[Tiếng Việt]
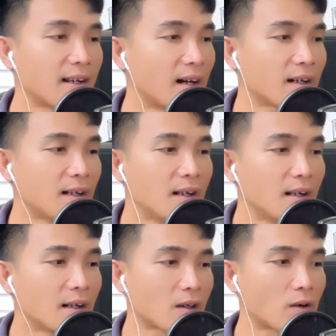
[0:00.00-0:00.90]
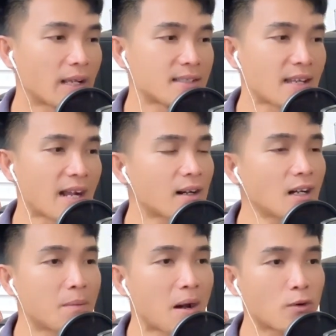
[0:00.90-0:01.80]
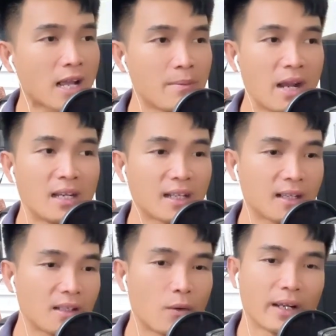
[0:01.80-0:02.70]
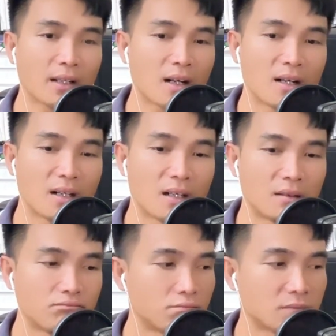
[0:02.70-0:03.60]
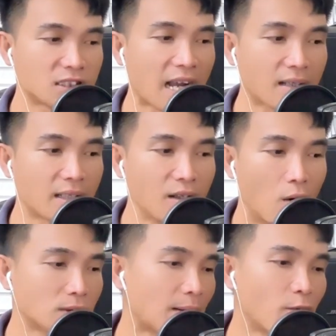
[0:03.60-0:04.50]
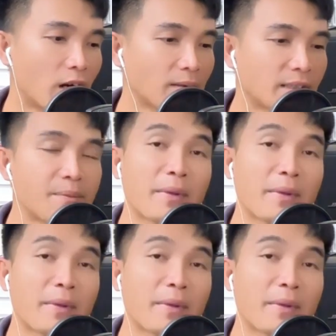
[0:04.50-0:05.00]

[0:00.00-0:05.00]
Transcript: Đó con này sạc rất là mau đầy pin nha Duy Nguyễn uh, sạc chỉ độ tầm khoảng tiếng